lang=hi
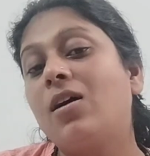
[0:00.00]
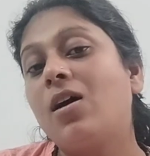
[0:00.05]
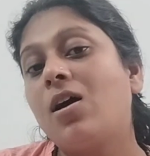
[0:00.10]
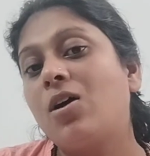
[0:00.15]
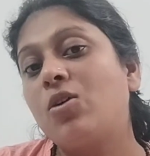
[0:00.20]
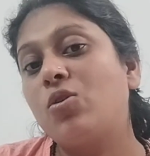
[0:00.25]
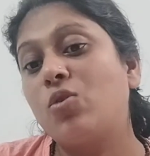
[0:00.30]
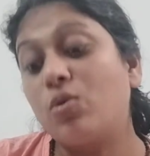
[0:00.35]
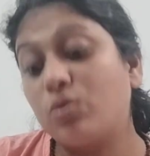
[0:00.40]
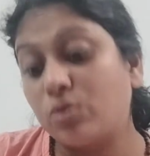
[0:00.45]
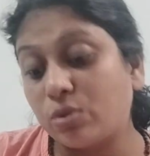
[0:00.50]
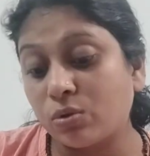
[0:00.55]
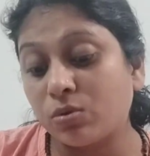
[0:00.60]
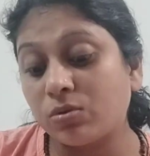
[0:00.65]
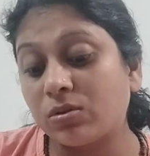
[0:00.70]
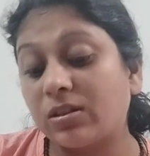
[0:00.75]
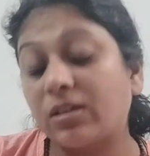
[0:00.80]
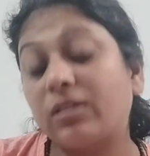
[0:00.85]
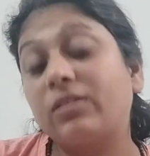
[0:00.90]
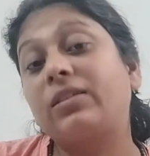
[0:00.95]
को सोच
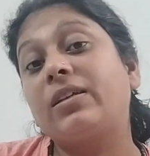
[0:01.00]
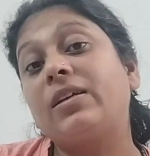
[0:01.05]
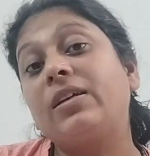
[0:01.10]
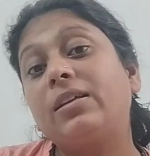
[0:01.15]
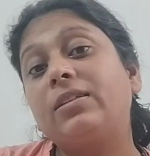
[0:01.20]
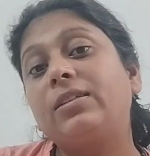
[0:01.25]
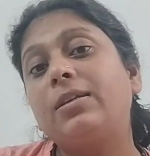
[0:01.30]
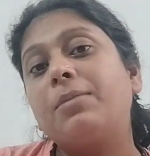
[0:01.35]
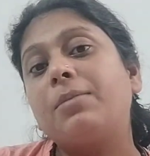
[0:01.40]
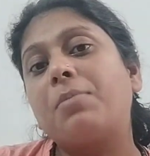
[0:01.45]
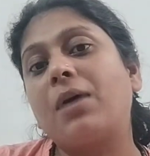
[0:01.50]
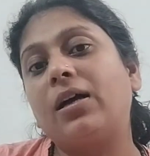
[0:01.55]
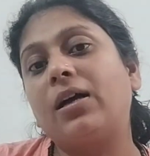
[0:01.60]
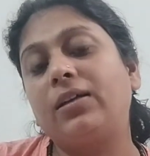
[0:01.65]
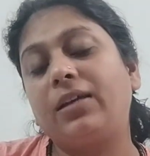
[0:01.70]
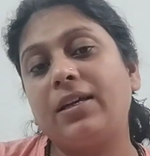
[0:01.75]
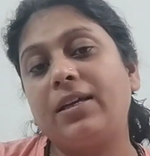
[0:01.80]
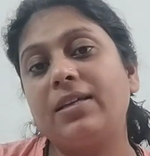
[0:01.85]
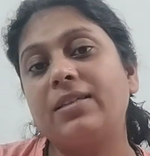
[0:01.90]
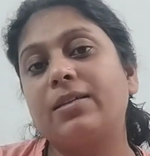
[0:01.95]
सकते हैं यदि
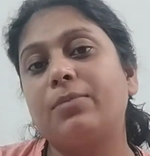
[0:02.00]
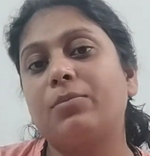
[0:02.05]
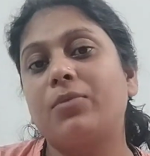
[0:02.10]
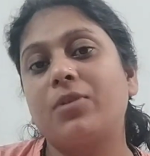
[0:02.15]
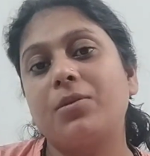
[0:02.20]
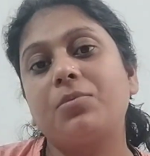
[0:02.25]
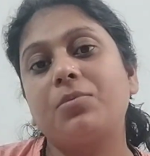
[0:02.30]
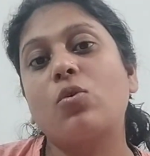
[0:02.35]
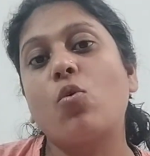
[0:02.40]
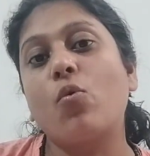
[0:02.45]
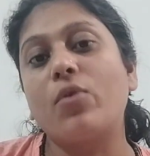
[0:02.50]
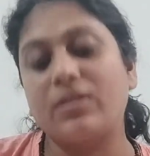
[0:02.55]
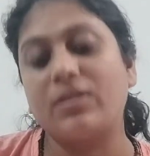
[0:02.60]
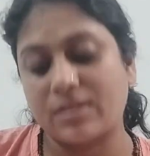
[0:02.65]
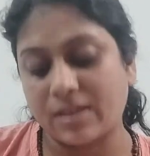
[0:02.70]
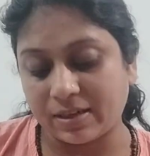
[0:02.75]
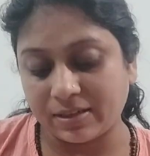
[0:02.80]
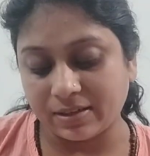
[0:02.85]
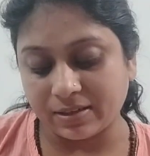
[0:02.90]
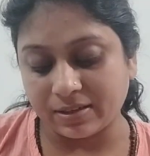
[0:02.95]
बाकी सिम्टम्स को
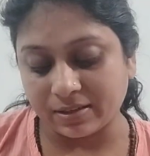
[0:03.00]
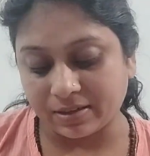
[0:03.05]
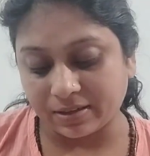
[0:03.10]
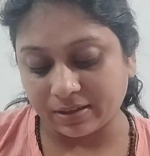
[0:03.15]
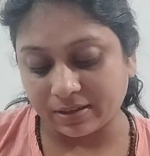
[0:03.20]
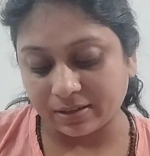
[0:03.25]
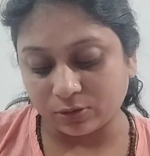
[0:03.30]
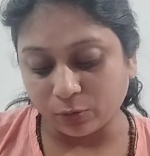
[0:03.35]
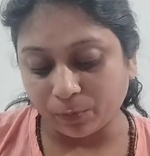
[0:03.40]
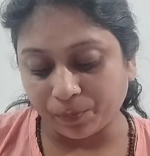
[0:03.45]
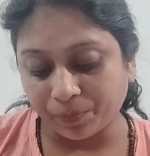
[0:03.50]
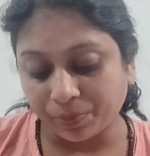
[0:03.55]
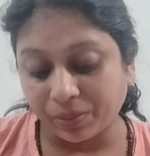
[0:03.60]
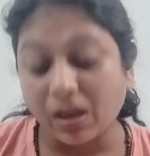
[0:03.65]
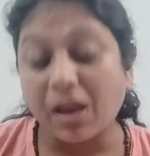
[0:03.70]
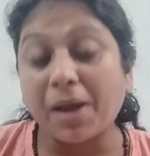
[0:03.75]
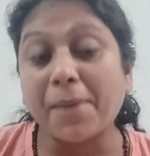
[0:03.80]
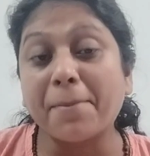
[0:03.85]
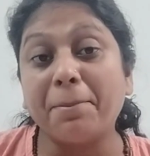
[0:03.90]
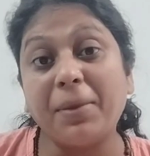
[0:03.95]
इंसाइड कर रहे हैं तो
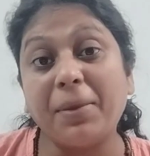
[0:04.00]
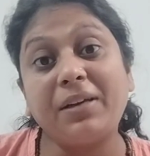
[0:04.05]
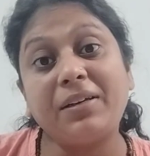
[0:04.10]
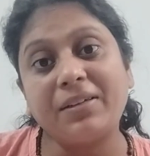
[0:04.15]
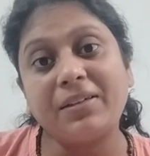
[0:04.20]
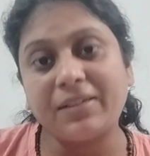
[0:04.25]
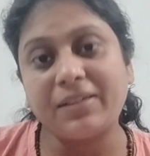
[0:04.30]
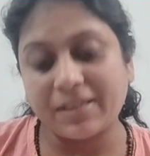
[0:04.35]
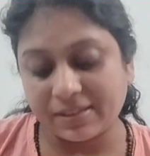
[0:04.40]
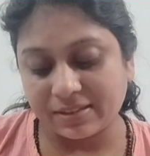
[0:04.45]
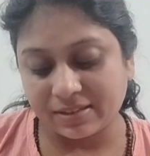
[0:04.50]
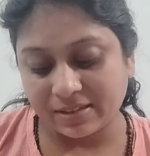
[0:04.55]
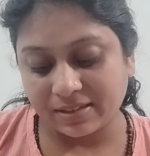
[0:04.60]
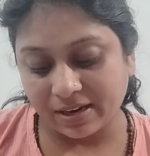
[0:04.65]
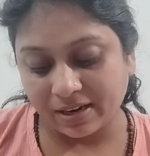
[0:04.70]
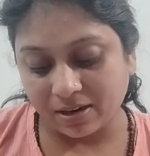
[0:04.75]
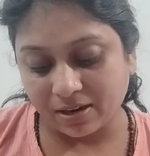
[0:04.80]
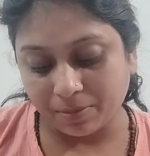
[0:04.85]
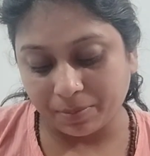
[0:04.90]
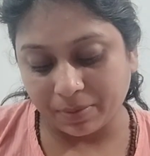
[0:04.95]
बिटर टेस्ट
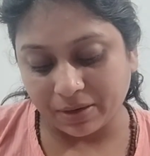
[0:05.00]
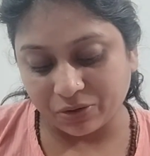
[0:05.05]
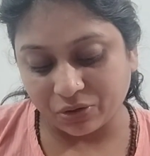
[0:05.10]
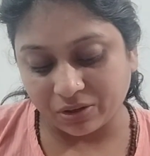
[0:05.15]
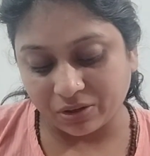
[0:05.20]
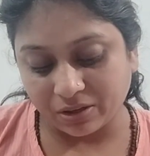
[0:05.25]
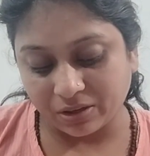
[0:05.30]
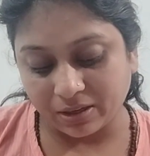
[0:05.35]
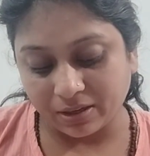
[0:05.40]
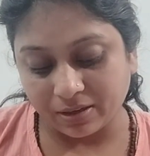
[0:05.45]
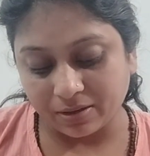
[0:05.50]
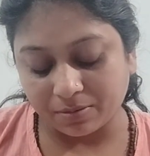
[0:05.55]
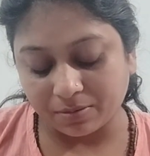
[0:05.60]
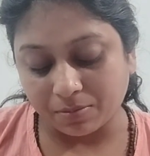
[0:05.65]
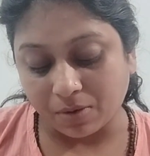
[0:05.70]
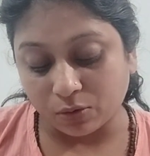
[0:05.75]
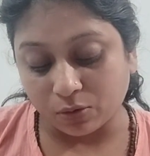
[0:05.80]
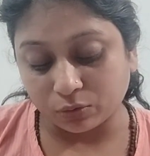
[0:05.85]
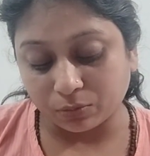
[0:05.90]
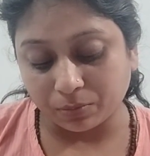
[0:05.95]
रहेगा पेशेंट के
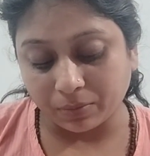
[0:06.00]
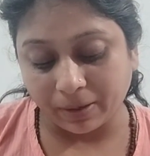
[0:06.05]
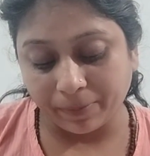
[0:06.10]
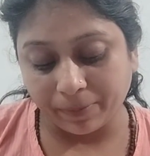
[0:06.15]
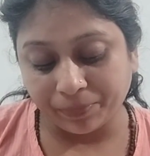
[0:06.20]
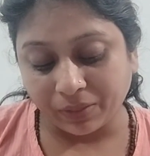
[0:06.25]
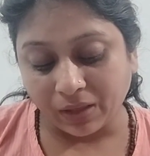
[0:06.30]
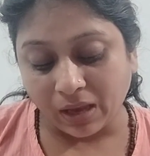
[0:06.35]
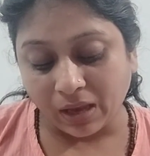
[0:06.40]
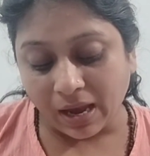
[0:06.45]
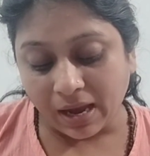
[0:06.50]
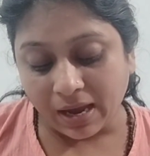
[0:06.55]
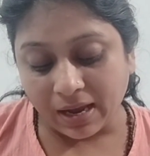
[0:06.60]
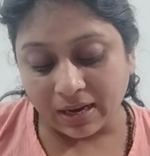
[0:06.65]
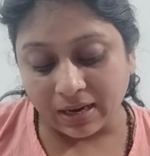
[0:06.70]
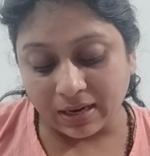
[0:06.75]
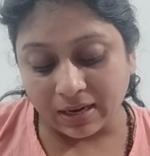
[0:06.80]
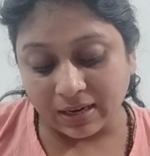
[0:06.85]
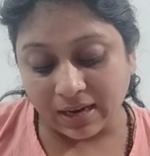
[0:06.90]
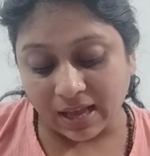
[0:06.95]
माउथ में
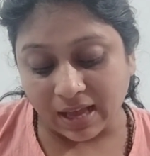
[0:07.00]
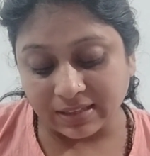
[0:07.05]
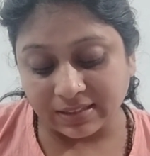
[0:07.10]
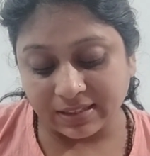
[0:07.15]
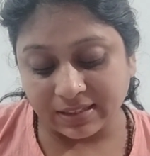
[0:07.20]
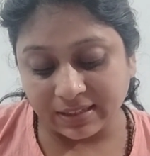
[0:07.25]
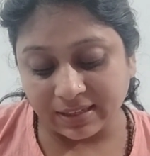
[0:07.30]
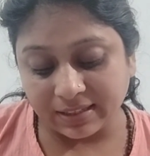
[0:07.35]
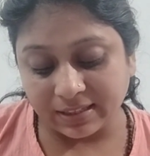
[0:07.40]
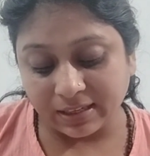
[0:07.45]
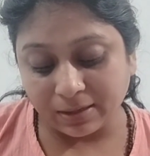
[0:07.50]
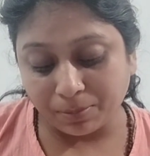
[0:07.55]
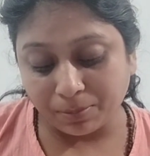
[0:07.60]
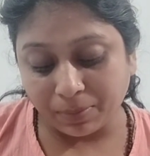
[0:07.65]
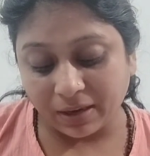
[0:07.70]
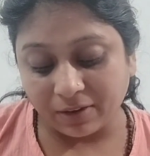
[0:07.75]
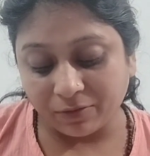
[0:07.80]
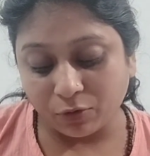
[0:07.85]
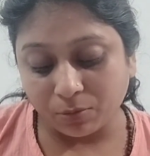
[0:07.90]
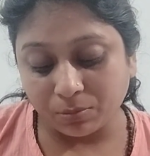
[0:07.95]
लैंसनेटिंग
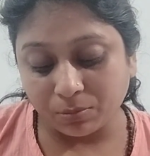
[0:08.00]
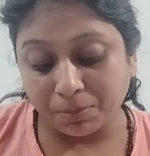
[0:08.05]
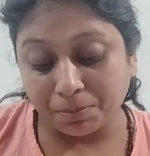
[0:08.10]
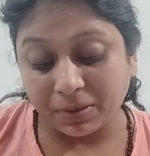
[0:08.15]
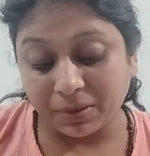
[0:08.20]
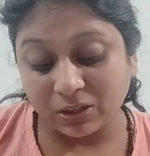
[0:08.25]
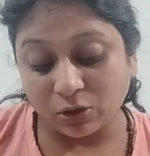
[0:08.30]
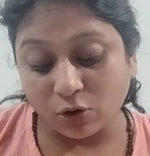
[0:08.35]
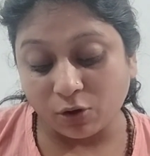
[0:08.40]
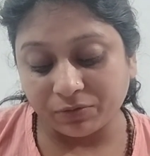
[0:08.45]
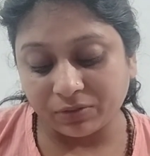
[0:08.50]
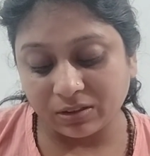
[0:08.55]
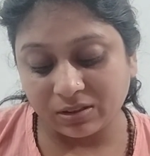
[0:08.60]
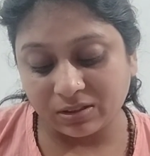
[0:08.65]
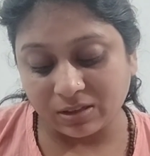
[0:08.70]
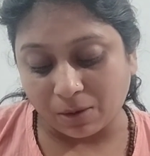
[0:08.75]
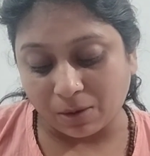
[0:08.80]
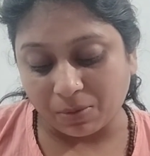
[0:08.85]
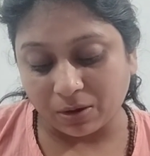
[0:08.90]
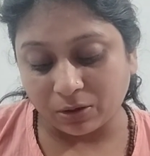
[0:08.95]
पेन फ्रॉम द पिट ऑफ द
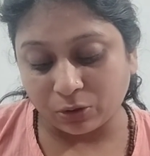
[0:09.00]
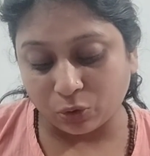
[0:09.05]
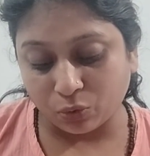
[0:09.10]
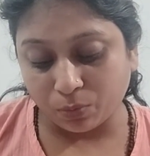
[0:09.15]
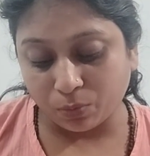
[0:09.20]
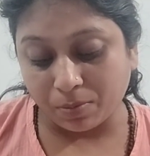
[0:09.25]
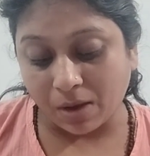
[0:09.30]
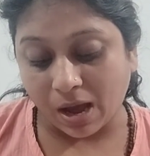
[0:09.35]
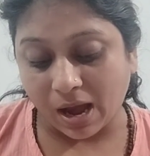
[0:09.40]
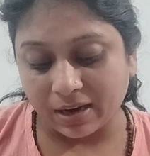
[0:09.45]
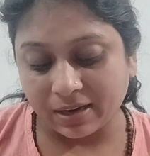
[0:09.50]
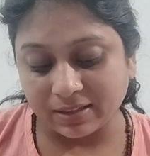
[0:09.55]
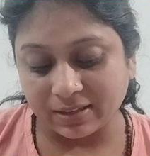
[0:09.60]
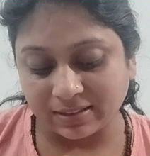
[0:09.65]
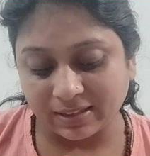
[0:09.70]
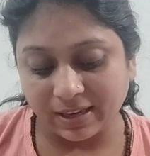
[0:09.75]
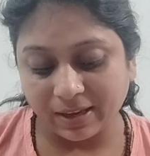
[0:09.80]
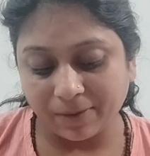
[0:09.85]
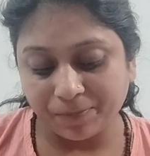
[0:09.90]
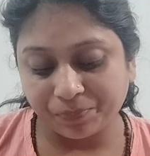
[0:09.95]
स्टमक टू बैक
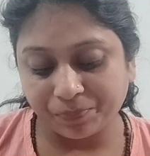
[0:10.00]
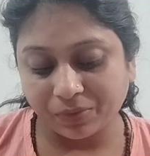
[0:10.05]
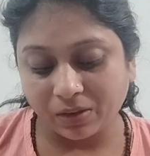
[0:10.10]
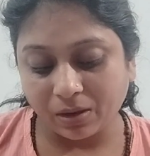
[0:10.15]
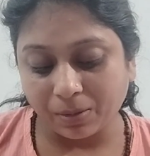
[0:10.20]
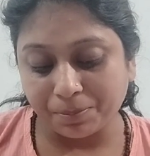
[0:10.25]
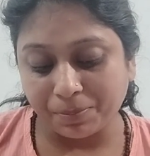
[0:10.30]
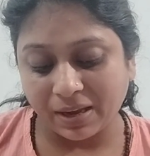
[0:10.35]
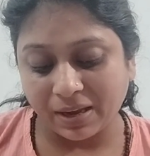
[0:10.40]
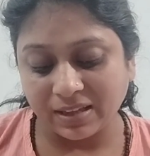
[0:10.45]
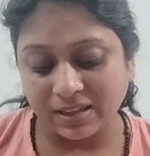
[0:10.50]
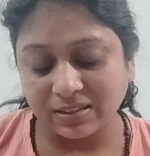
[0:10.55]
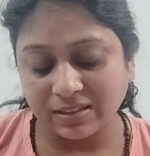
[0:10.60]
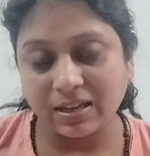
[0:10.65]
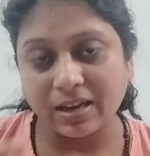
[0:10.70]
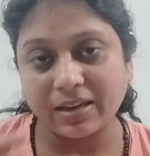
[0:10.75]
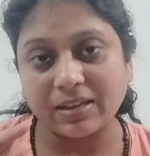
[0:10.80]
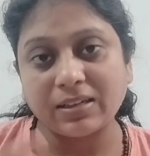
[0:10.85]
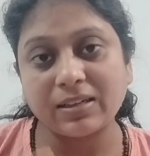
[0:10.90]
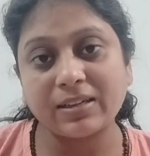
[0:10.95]
इसके पेन्स
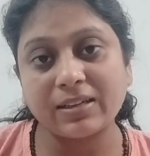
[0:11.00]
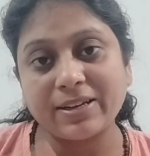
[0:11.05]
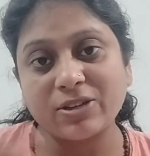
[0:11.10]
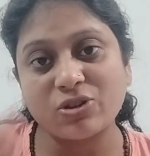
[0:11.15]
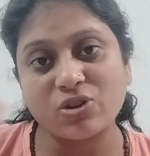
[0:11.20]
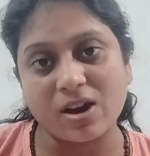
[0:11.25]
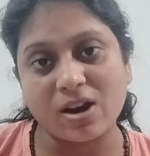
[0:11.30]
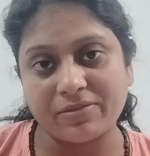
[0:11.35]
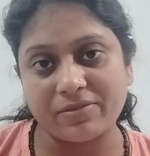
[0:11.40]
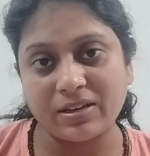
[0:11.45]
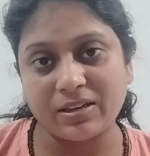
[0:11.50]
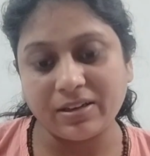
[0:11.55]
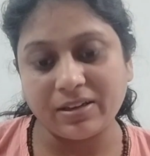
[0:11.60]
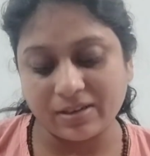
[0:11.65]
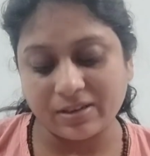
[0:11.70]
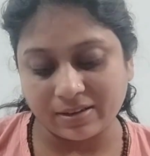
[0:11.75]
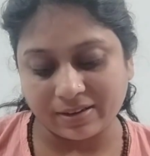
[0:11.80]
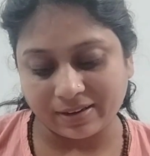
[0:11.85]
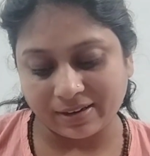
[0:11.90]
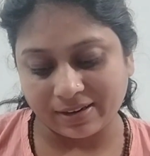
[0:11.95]
कहीं ना कहीं ट्रैवल ही
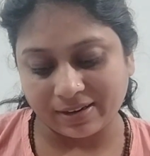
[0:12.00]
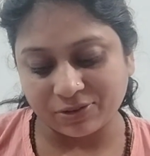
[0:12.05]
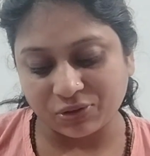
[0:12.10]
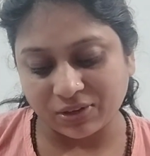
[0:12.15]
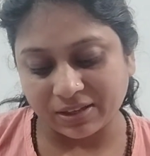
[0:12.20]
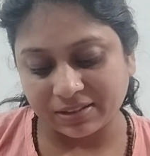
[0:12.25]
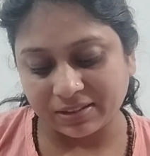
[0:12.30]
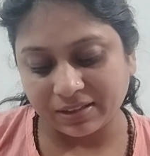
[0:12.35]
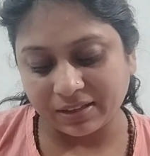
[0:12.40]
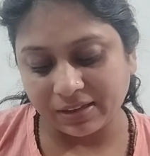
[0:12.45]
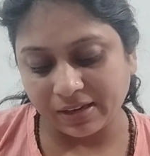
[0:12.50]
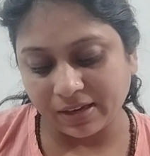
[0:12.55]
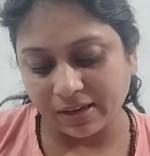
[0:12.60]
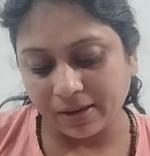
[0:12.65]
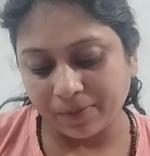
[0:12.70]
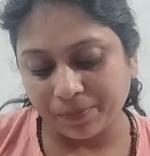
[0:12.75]
कर रहे हैं जैसे कि